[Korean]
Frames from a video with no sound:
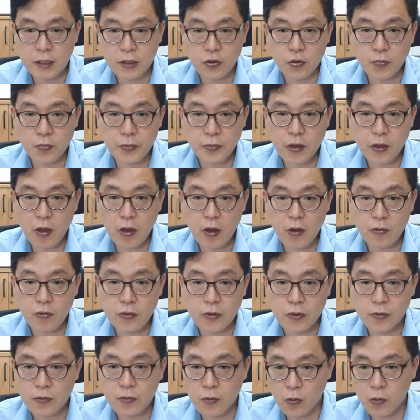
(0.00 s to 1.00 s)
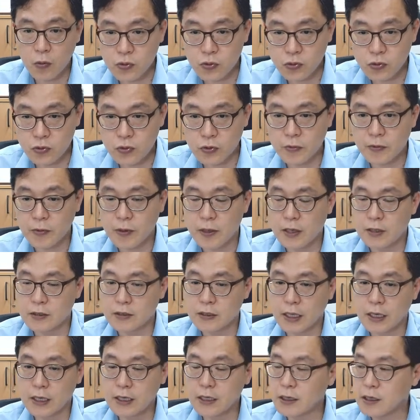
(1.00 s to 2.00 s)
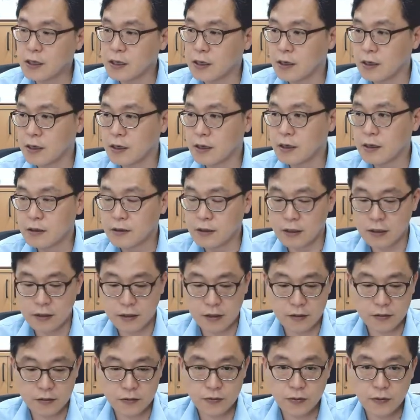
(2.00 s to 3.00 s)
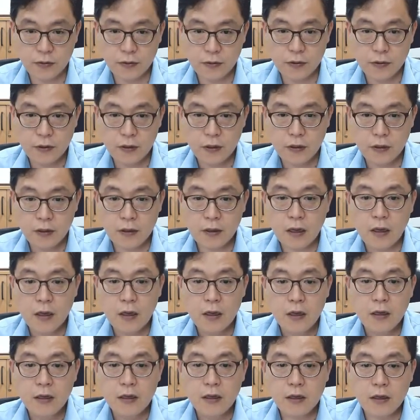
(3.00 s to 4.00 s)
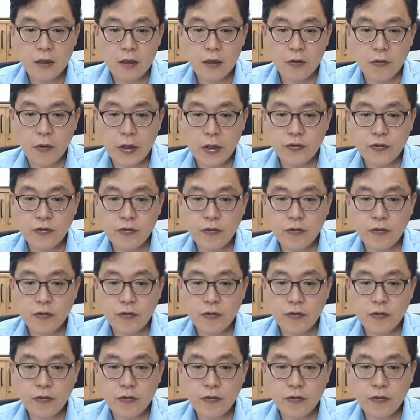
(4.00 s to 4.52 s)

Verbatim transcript: 요 비교하고 너, 오른쪽으로 넘어가거나 이렇게 되니까 그죠? 그러니까 이 왼쪽